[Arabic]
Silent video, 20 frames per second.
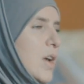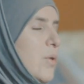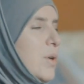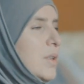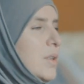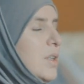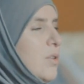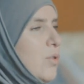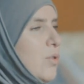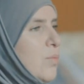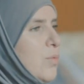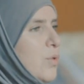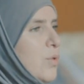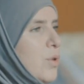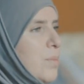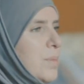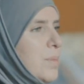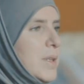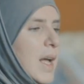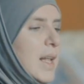وكتير
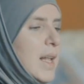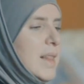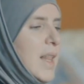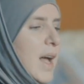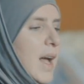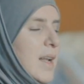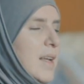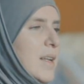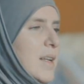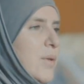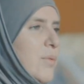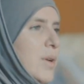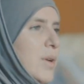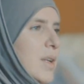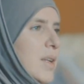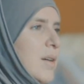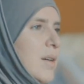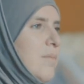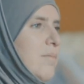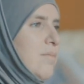أمور بتعدي علينا
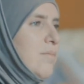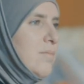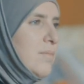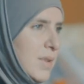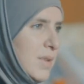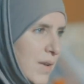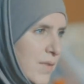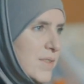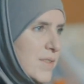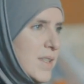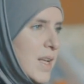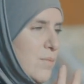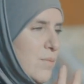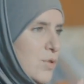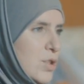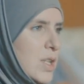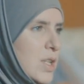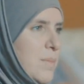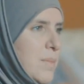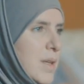وإحنا نفسنا
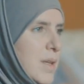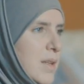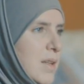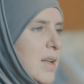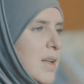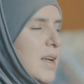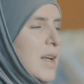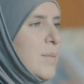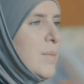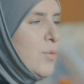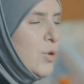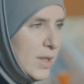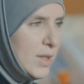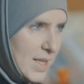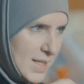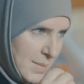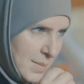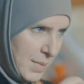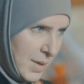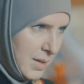المسلمين
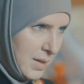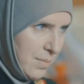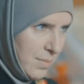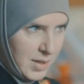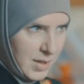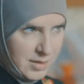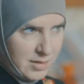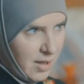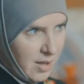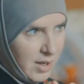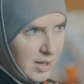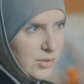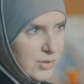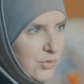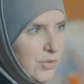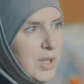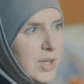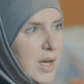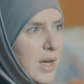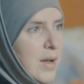الملتزمين نتناقض
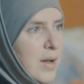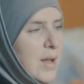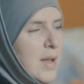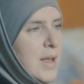فيها